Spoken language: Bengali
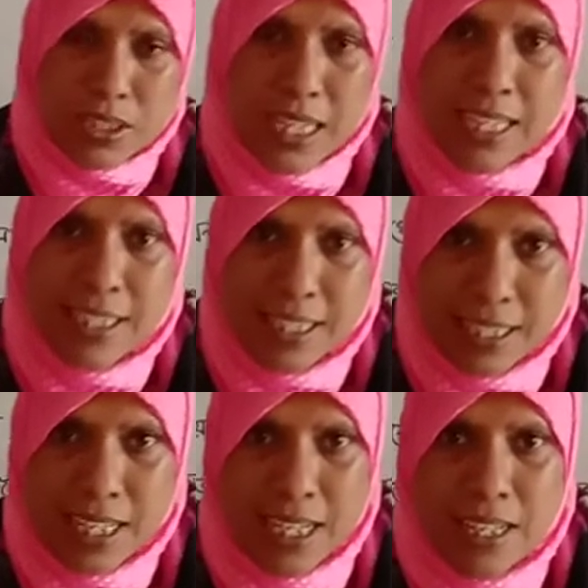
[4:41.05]
জায়গা
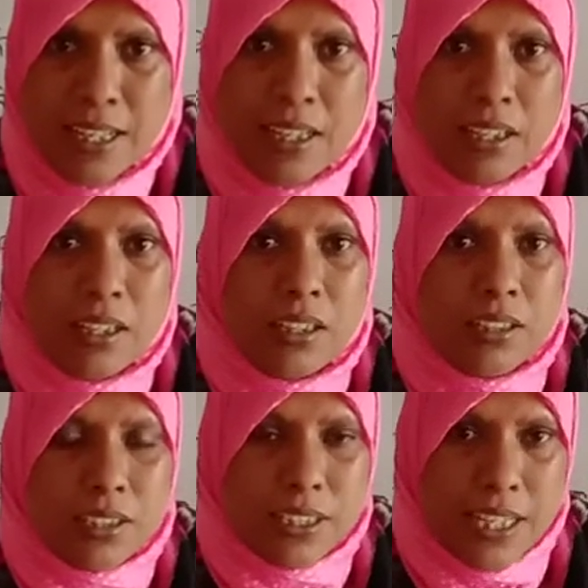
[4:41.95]
থেকে
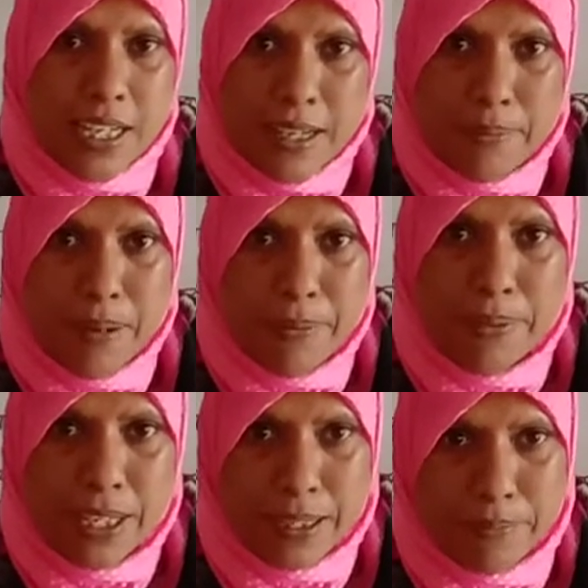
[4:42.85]
চেয়ে বা
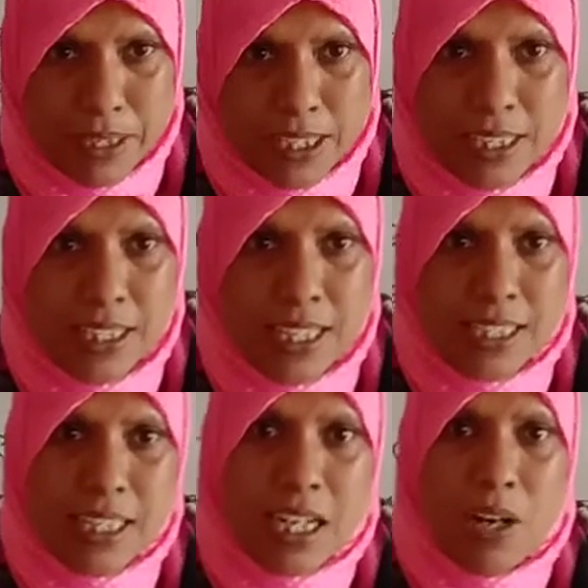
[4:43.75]
ভিক মেঙে নিয়ে
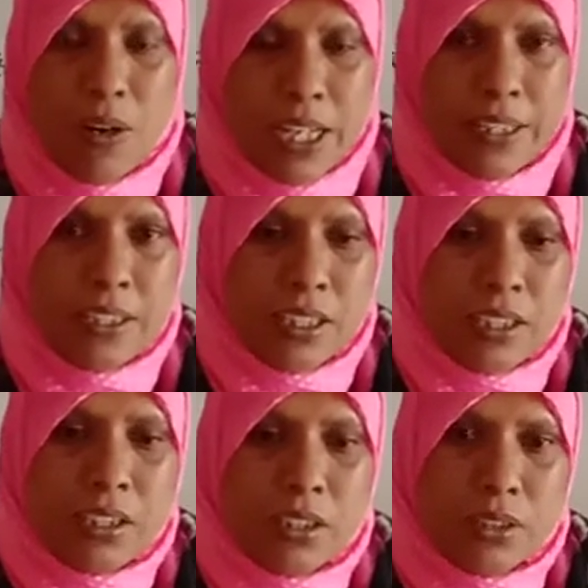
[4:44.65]
এসে খাওয়ায়
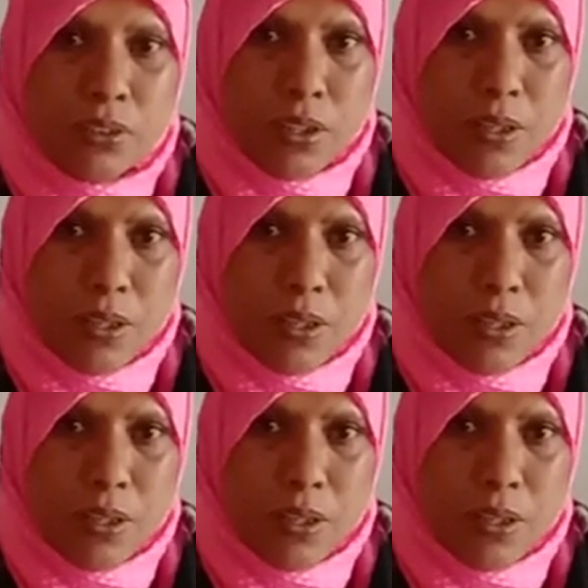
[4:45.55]
তো